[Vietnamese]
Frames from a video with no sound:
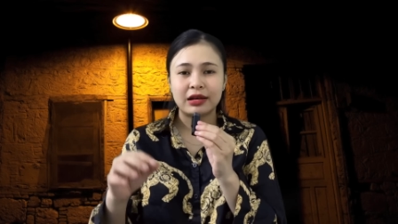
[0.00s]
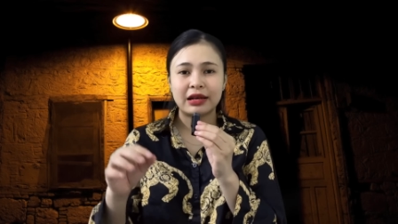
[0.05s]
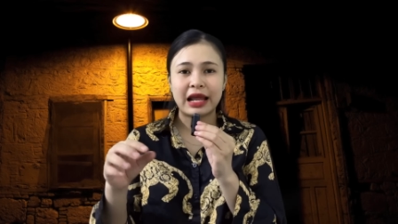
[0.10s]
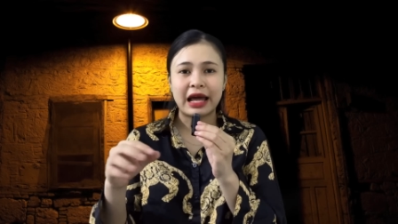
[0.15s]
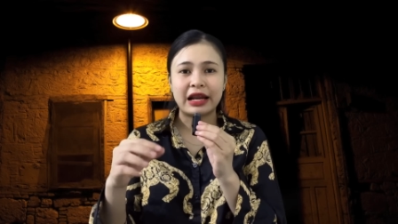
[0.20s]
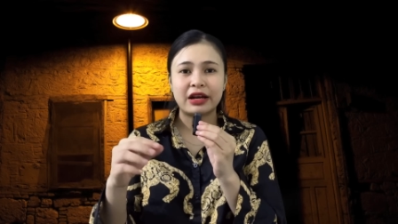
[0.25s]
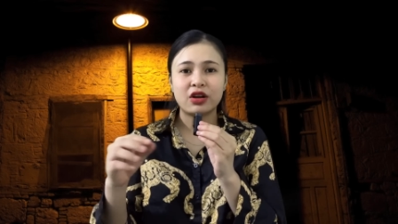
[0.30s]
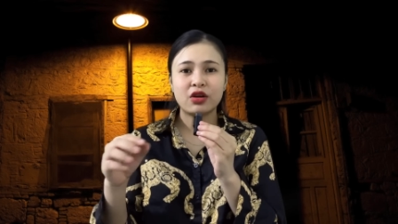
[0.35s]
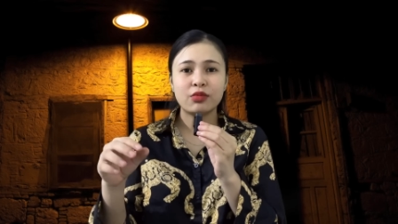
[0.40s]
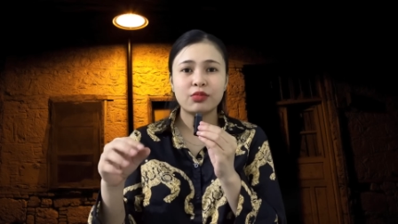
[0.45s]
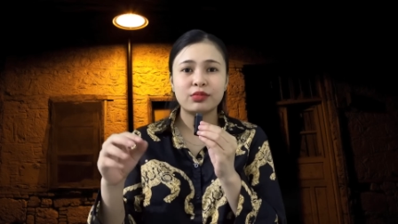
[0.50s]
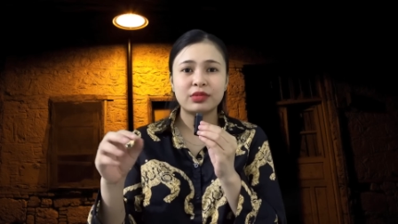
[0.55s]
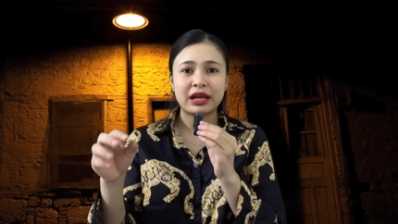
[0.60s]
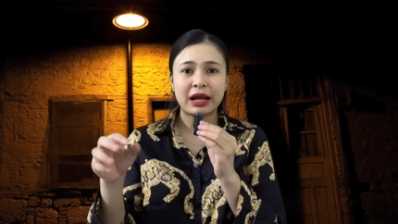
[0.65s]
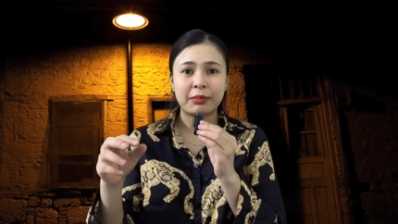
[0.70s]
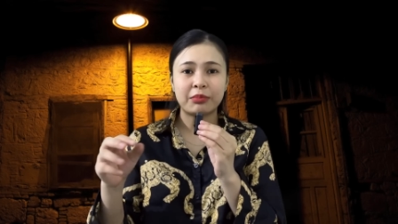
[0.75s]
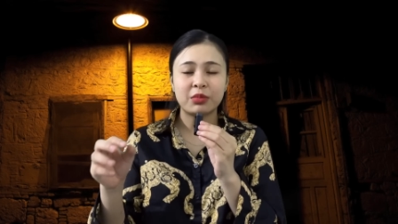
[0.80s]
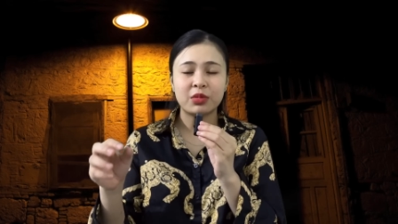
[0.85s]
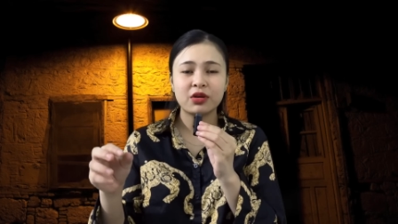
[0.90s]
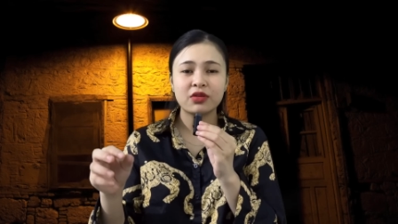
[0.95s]
là nó
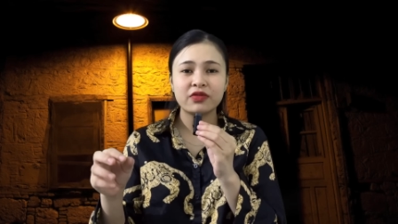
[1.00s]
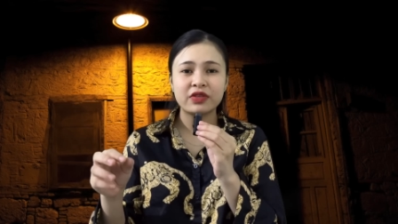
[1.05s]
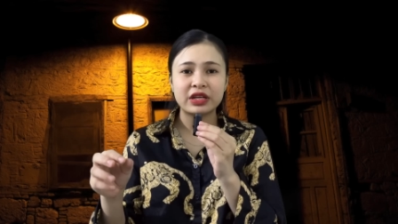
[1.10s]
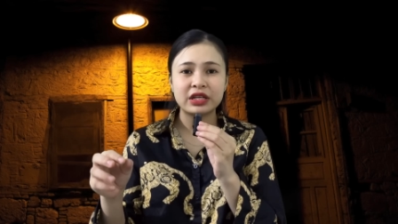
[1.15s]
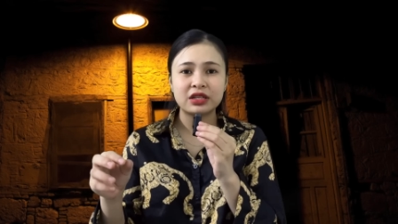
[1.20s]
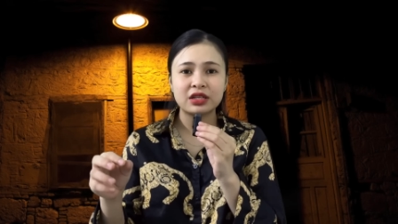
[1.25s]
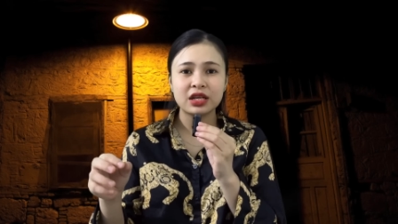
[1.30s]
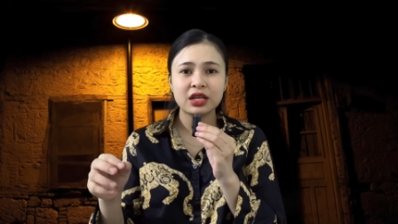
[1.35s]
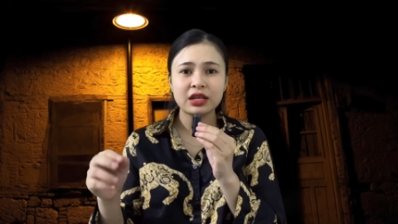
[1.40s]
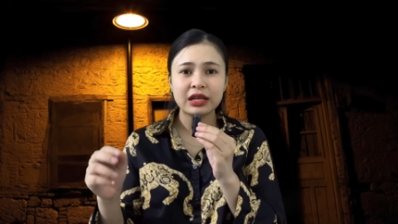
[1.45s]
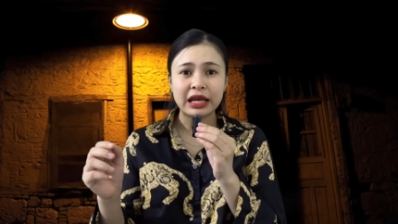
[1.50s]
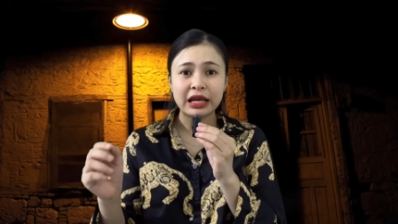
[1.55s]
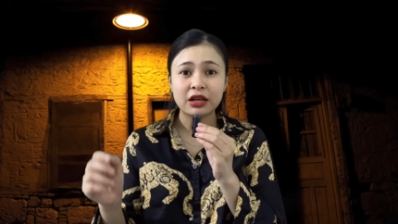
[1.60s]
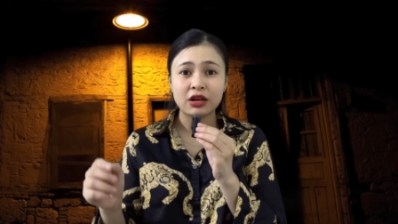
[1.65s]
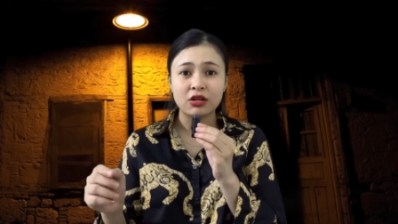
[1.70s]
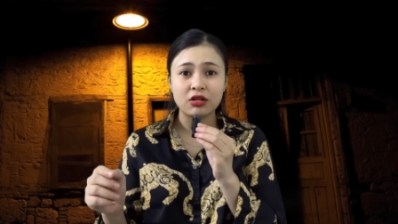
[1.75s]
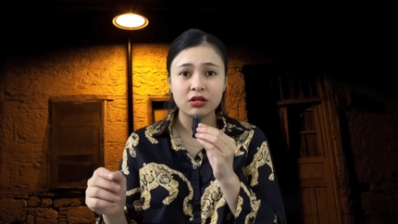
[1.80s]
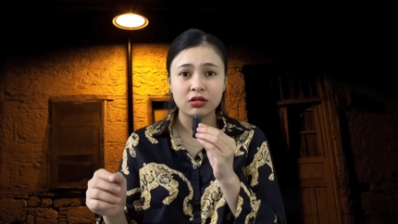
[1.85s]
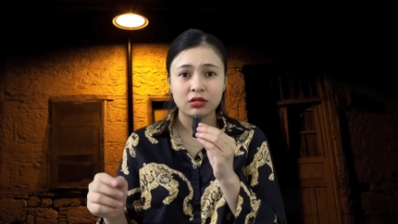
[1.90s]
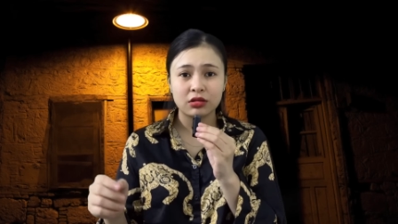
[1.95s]
nằm ở cái vị trí đẻ
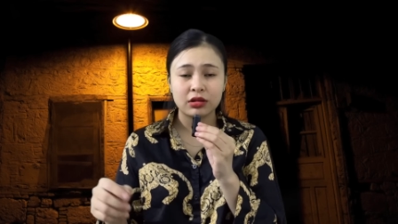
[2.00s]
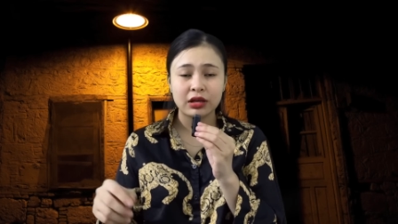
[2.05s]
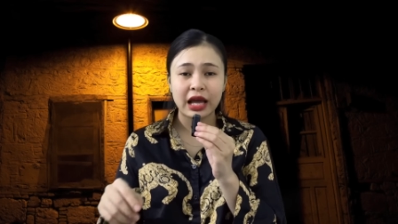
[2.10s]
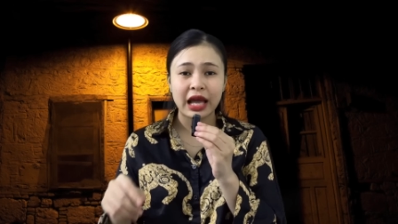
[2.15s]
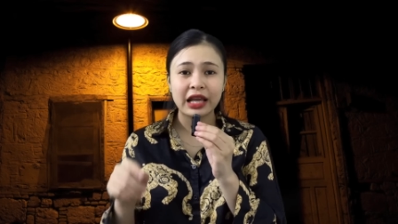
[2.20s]
ngược,